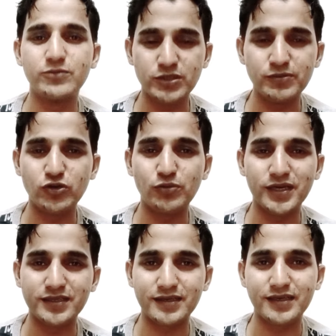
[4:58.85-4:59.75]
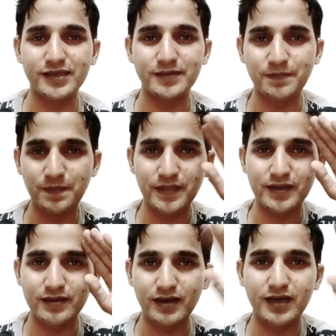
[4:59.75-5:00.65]
मुझे अपनी दो में याद रखिएगा
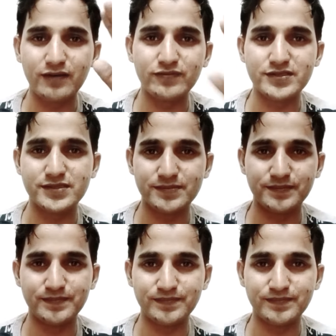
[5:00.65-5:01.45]
अला हाफिज़